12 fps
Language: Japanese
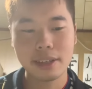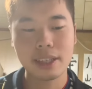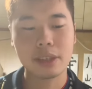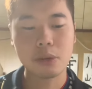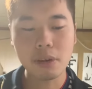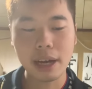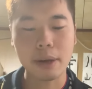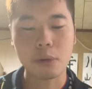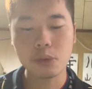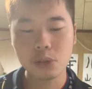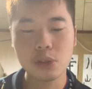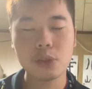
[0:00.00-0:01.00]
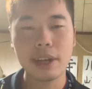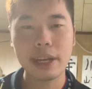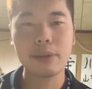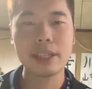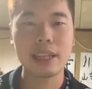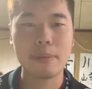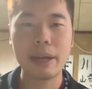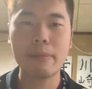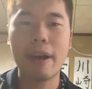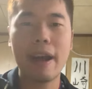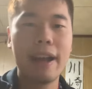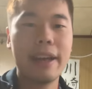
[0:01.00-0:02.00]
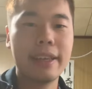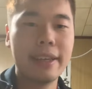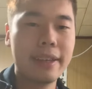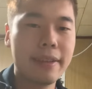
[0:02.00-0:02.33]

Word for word: 今回は昆虫の英語でした。バイバイ。